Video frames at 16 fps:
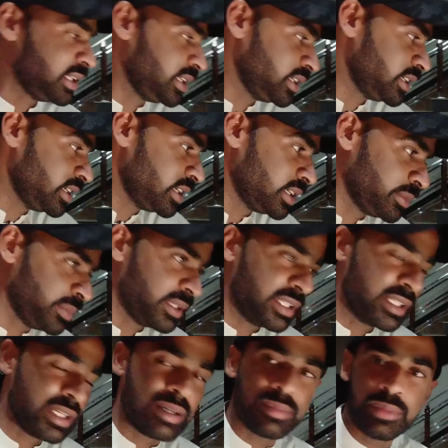अभी हम
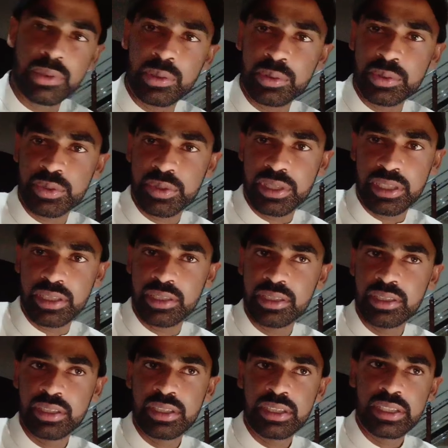लोग जो है ना
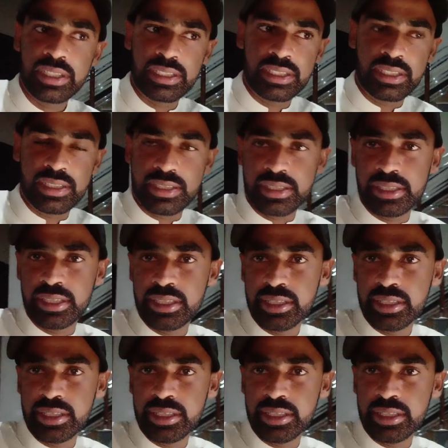यहाँ से निकलेंगे